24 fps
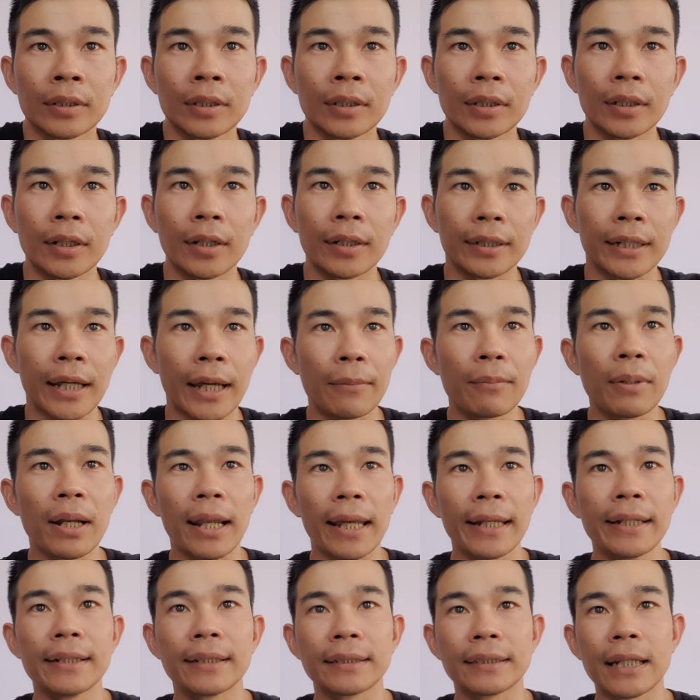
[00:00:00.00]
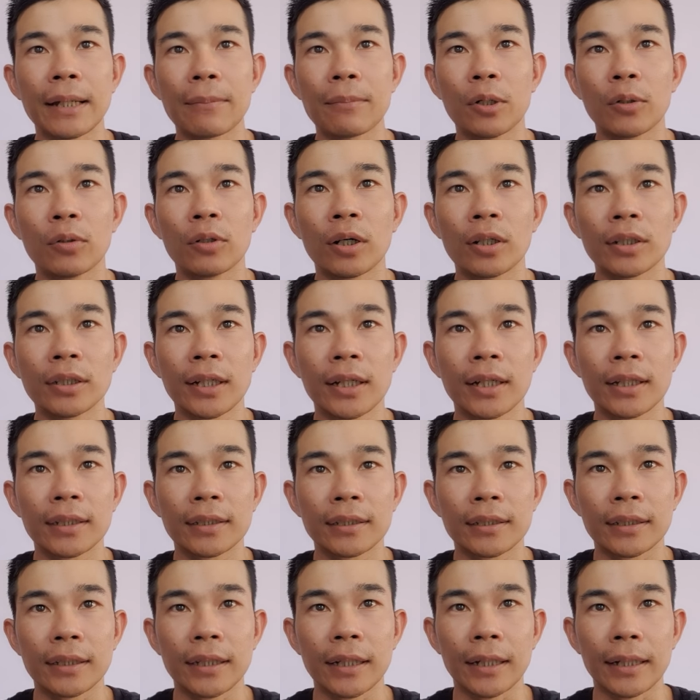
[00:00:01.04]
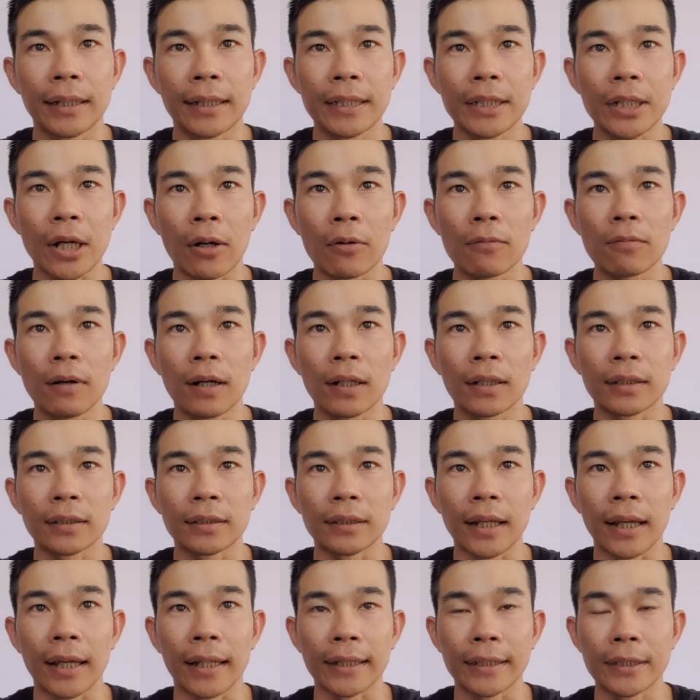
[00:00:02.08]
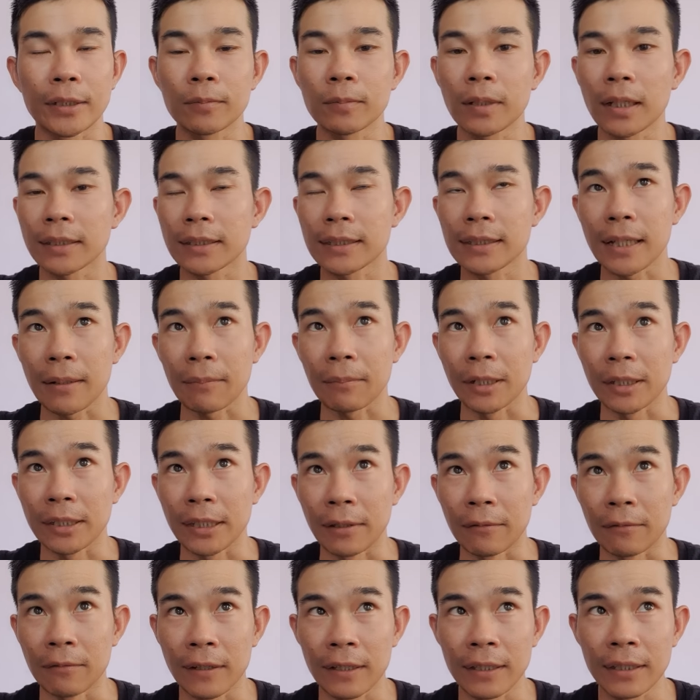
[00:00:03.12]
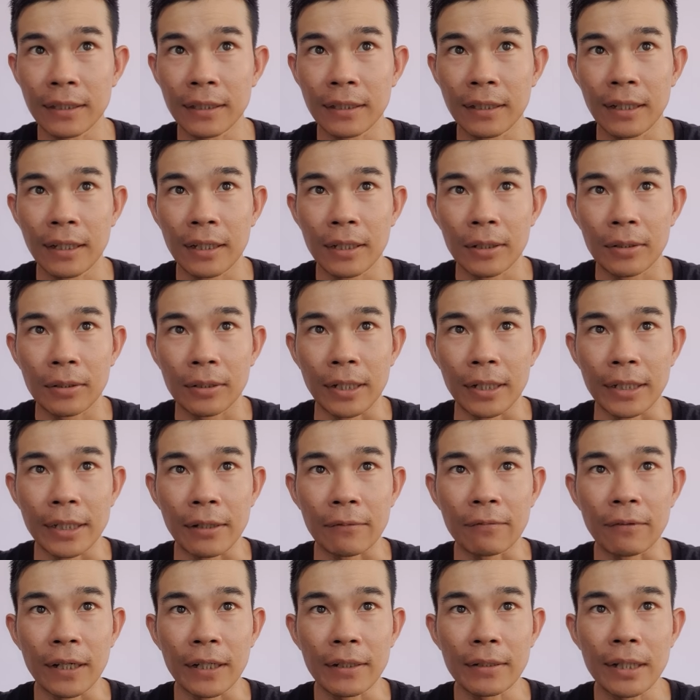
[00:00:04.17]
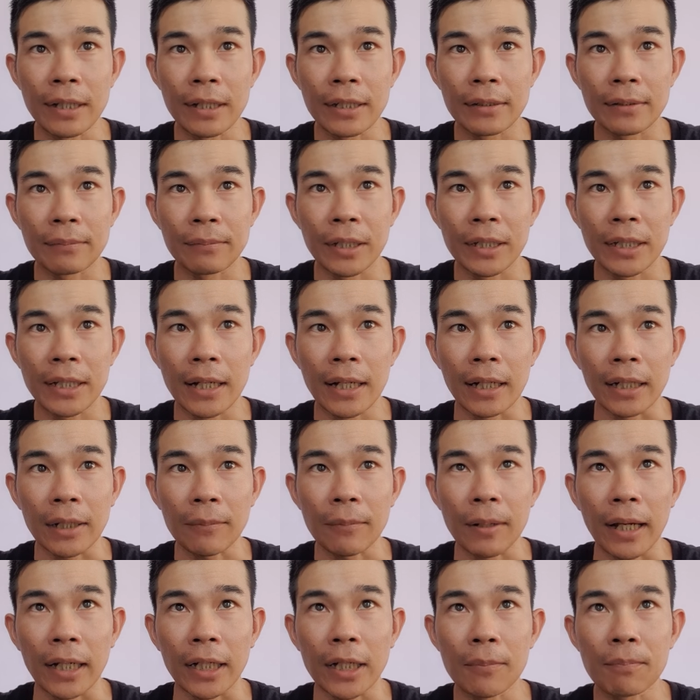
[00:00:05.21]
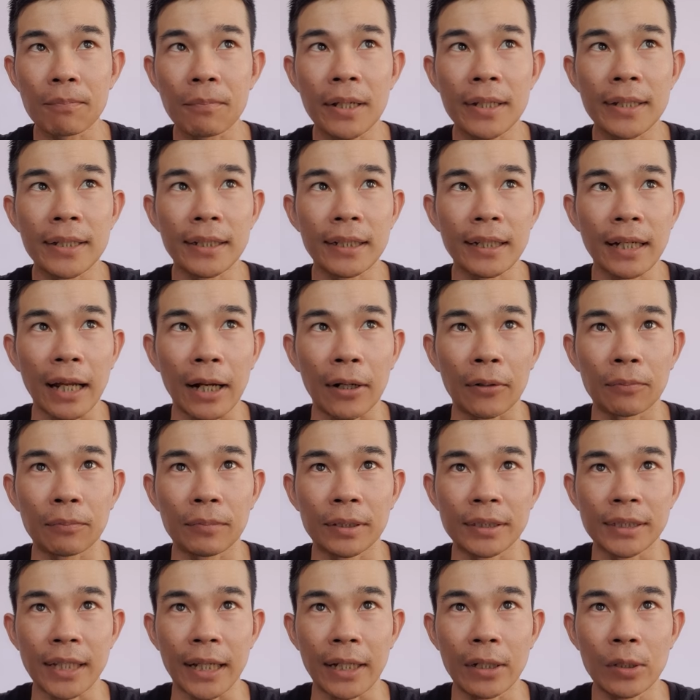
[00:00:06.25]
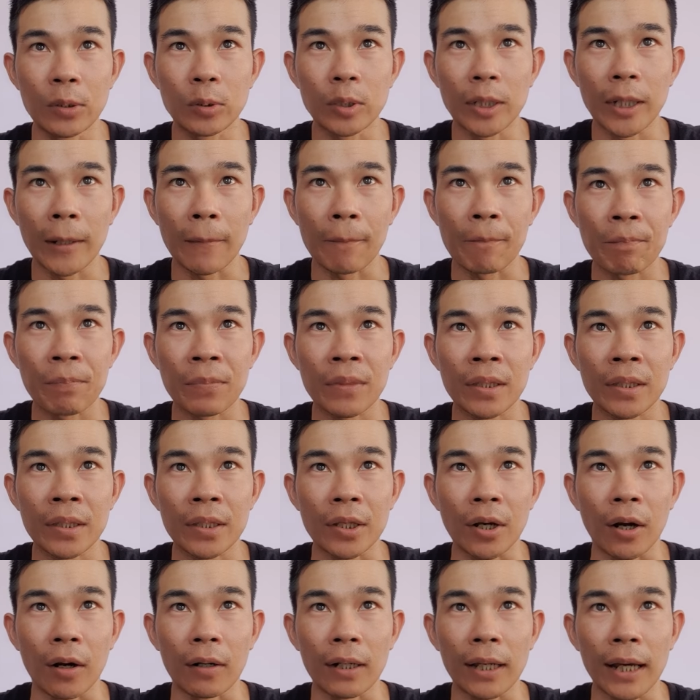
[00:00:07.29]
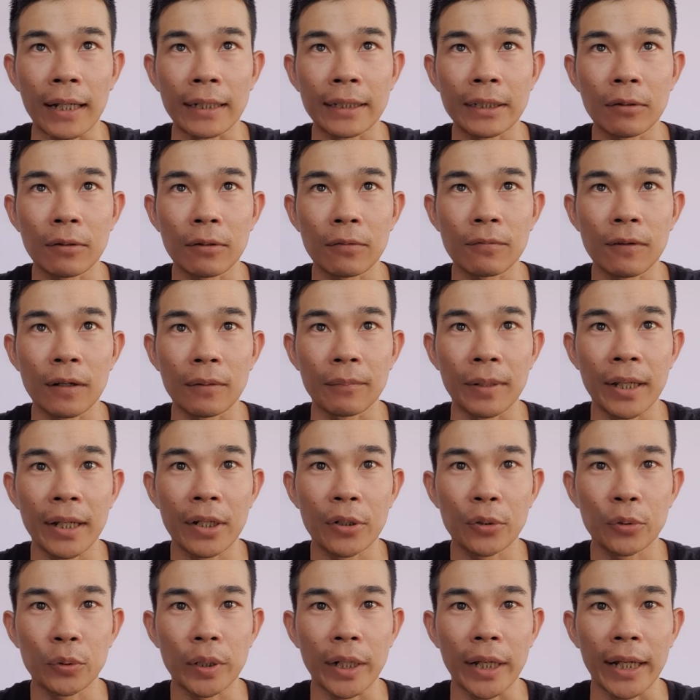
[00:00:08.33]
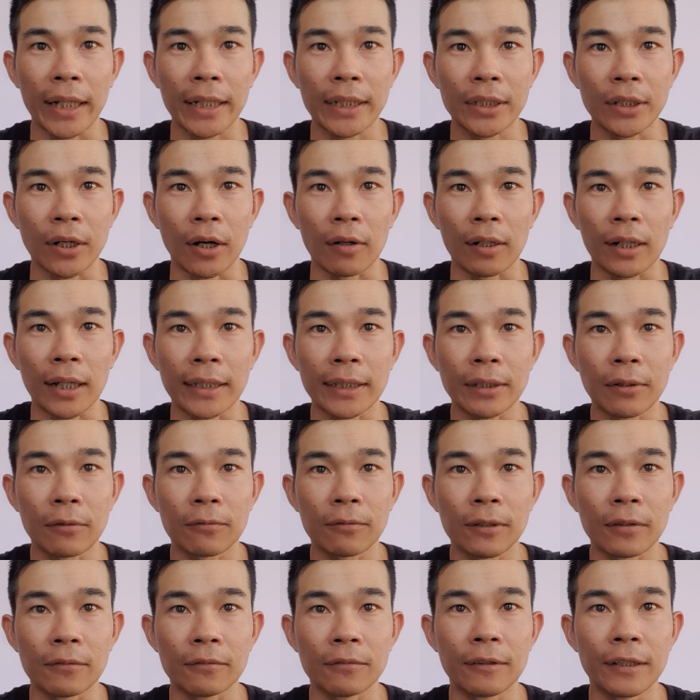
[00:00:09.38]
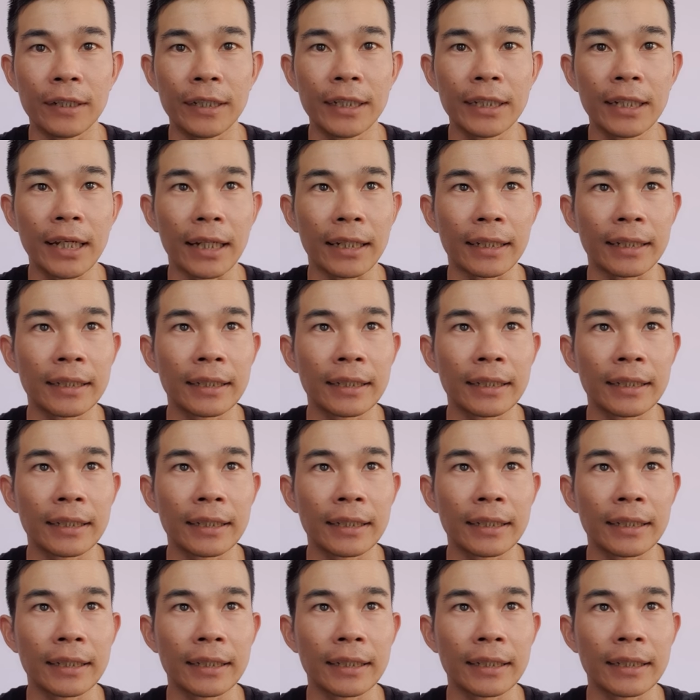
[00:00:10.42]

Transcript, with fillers: rồi để mà lấy được node á thì cái chỗ phần này chúng ta sẽ nhập địa chỉ ví địa chỉ ví thì bây giờ các bạn copy như thế nào mình chỉ luôn nha chọn lại trong cái phần menu nè chọn lại trong cái phần ví nè